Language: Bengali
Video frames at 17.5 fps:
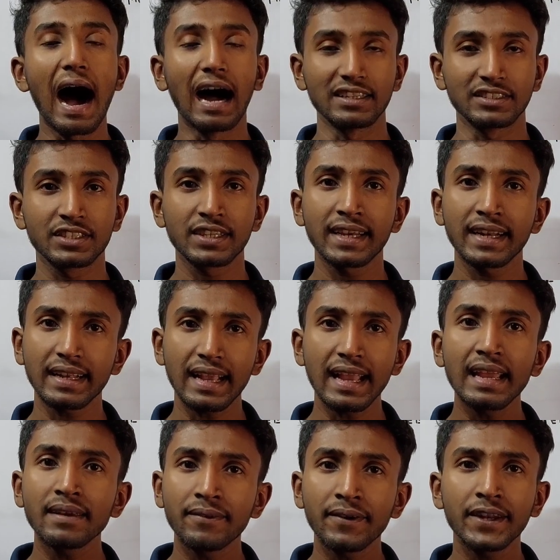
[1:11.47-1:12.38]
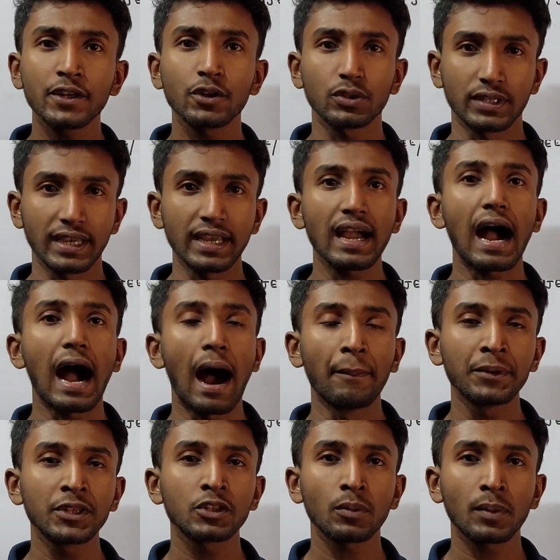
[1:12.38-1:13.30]
আজকের এই ভিডিওতে
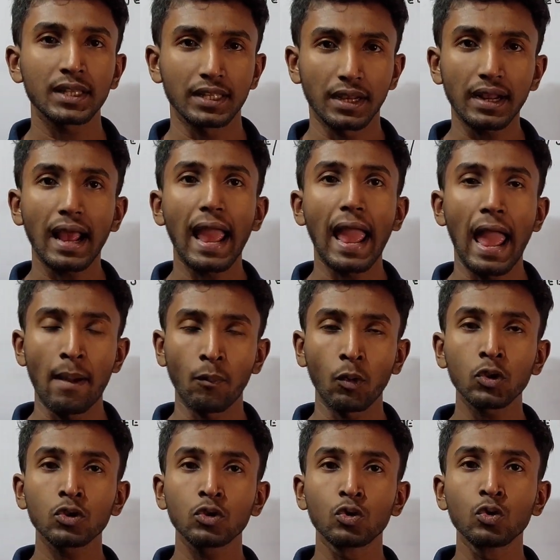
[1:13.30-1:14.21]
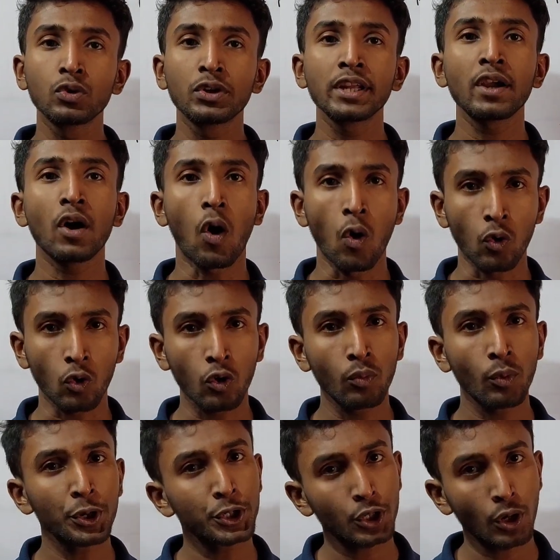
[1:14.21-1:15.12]
আমি তোমাদের এমন দুটি অঙ্ক
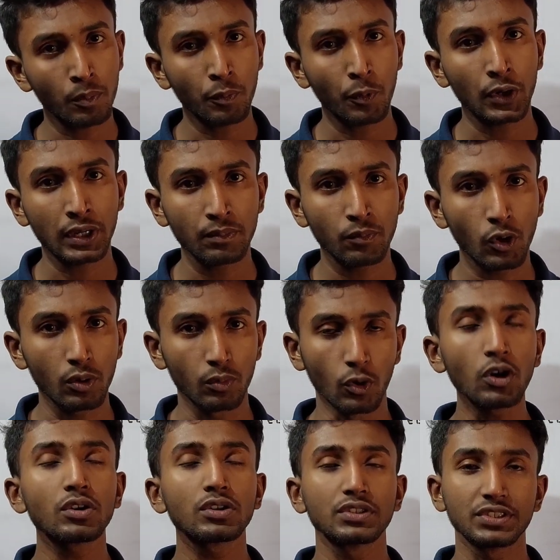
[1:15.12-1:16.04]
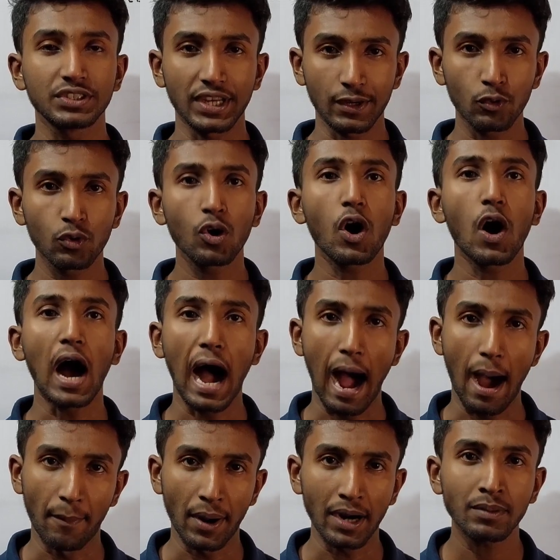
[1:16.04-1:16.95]
বই সম্পর্কে বলবো যেগুলো
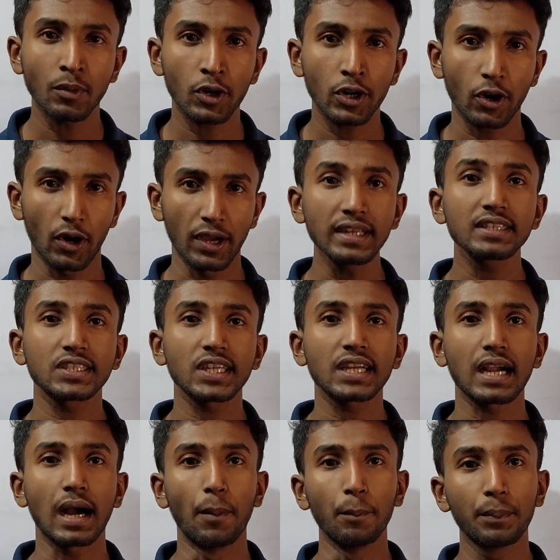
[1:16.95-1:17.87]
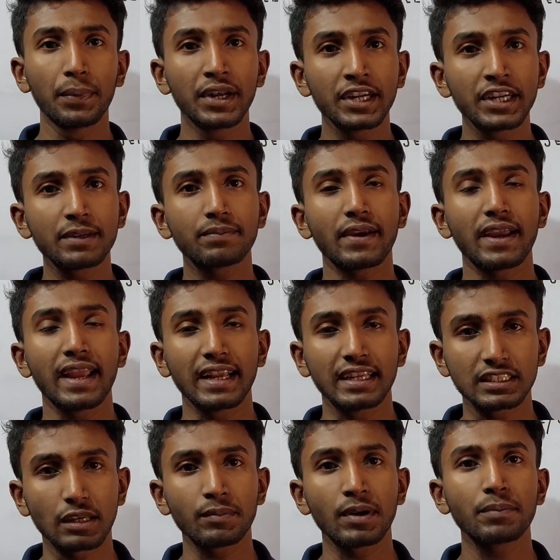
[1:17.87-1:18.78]
আমার মনে হয় যে কম্পিটিটিভ
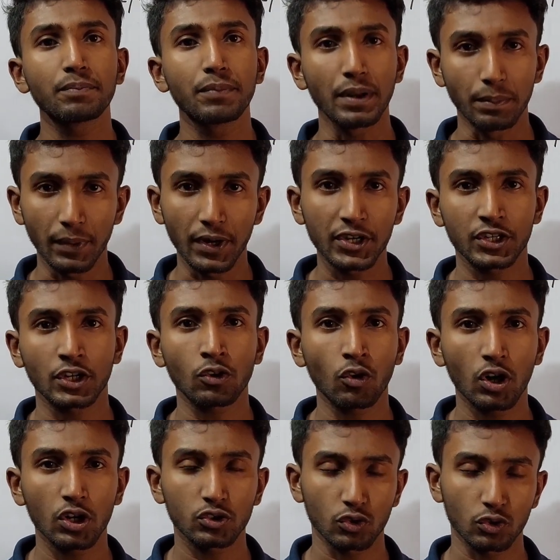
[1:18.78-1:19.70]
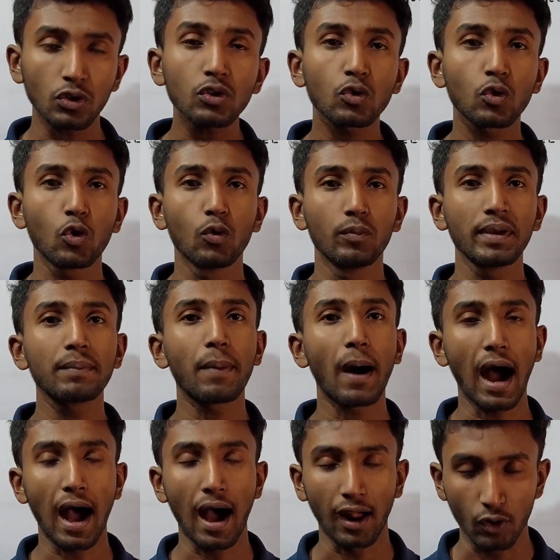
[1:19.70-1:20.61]
এক্সামের প্রিপারেশন করার জন্য খুবই
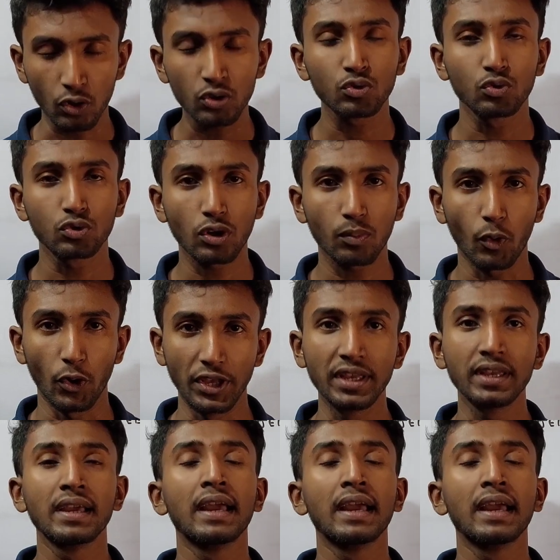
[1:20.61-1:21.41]
ভালো দুটো বই